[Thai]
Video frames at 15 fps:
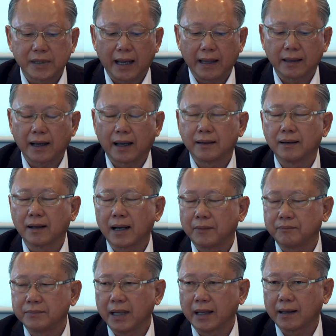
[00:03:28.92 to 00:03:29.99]
ร่วมใจกันนะค
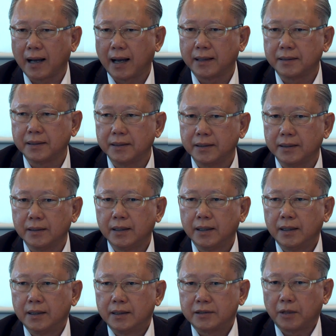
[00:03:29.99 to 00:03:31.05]
รับในการที่
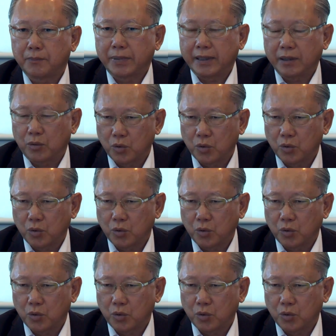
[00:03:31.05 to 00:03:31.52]
จะป